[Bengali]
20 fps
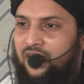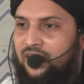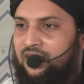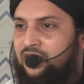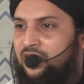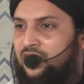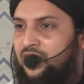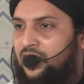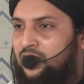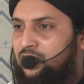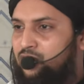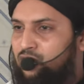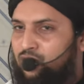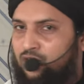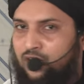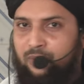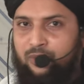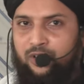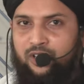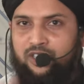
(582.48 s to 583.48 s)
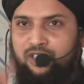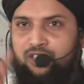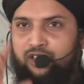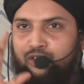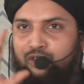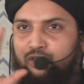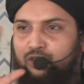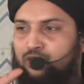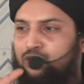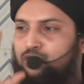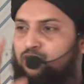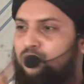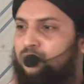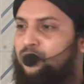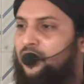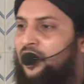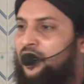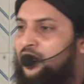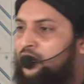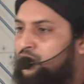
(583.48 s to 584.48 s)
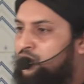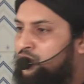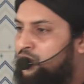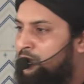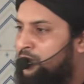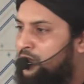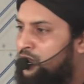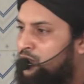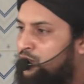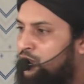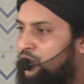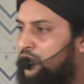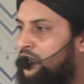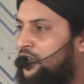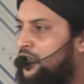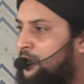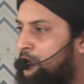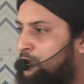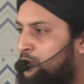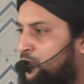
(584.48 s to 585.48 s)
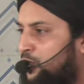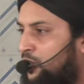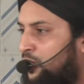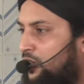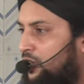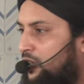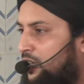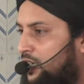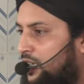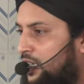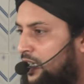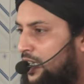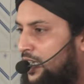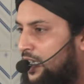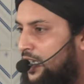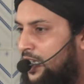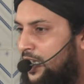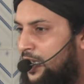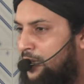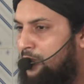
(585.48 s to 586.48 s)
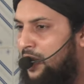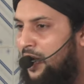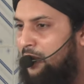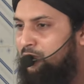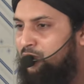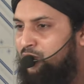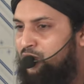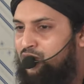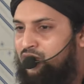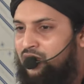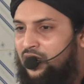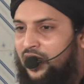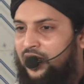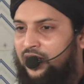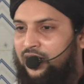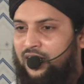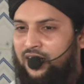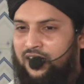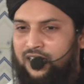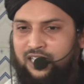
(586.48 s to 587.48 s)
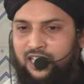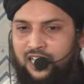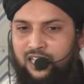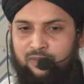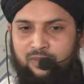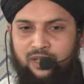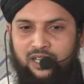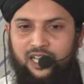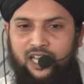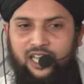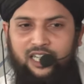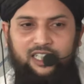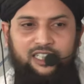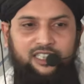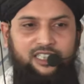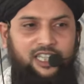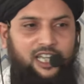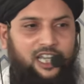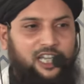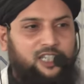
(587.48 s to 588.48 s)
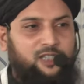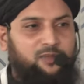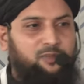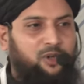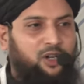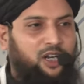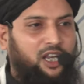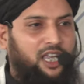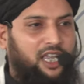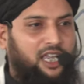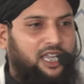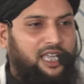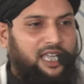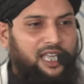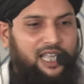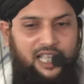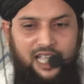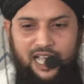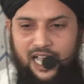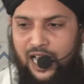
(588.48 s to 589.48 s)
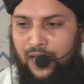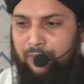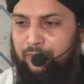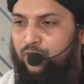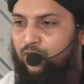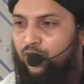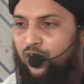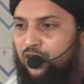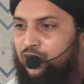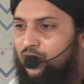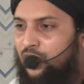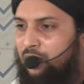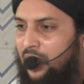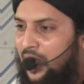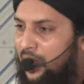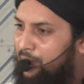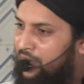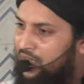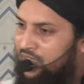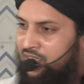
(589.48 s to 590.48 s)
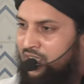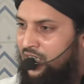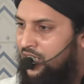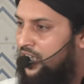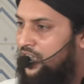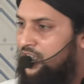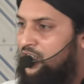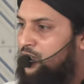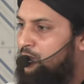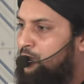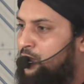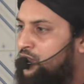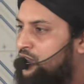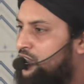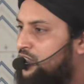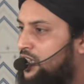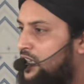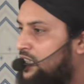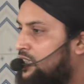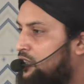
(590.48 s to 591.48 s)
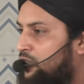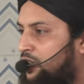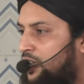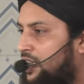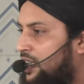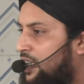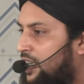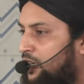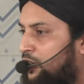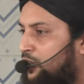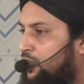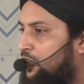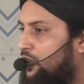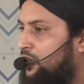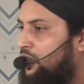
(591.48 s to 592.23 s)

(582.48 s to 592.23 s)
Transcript: আজকে সময় যেহেতু জুমার সময় সংক্ষিপ্ত ইমাম হুসাইনের কারবালার ইতিহাস বলে আমি অদম আমার সারা জীবন শেষ হয়ে গেল